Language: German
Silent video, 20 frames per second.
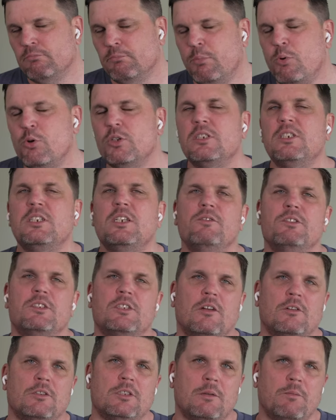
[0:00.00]

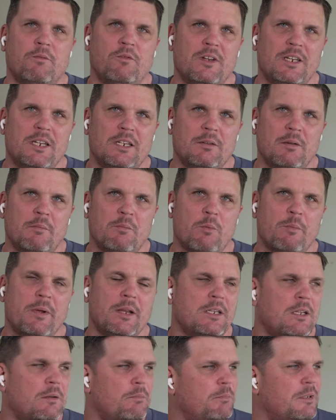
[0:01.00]
Positives aus dem Fliegen im
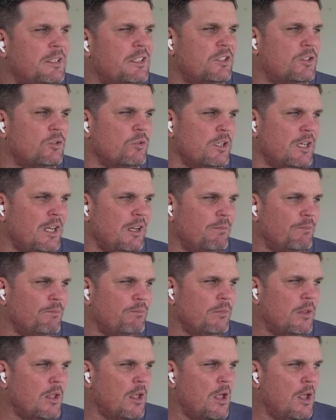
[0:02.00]
Moment mitzunehmen.
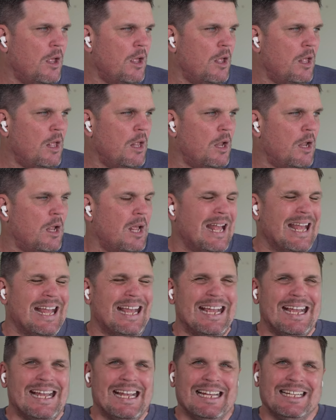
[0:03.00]

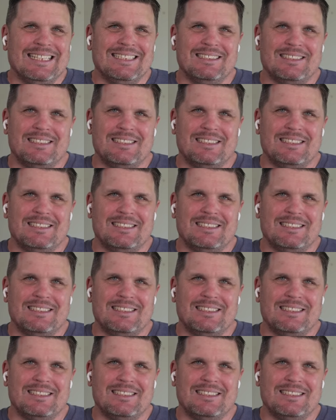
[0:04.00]
Ja.